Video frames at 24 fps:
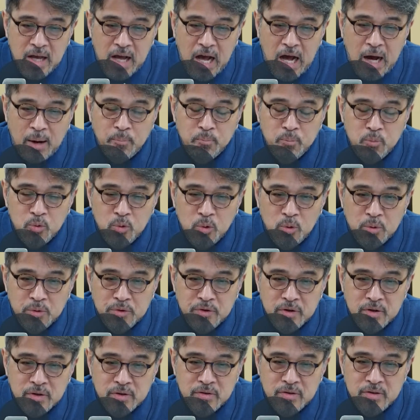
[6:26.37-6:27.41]

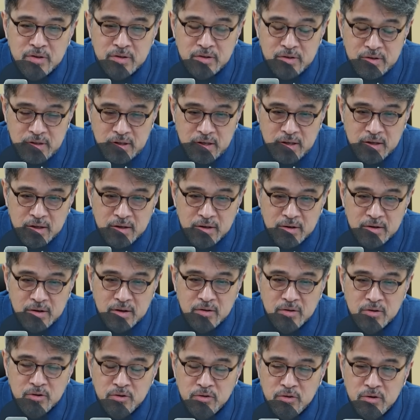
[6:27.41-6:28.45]
압도적 지지,
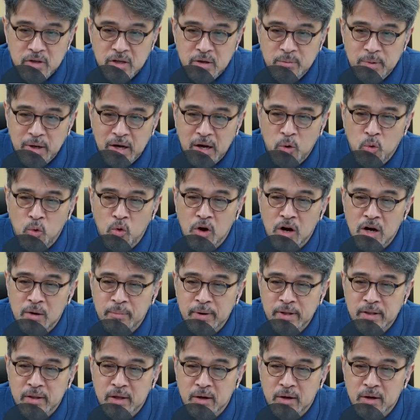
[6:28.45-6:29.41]
그래서 쉽게 막 꽃가마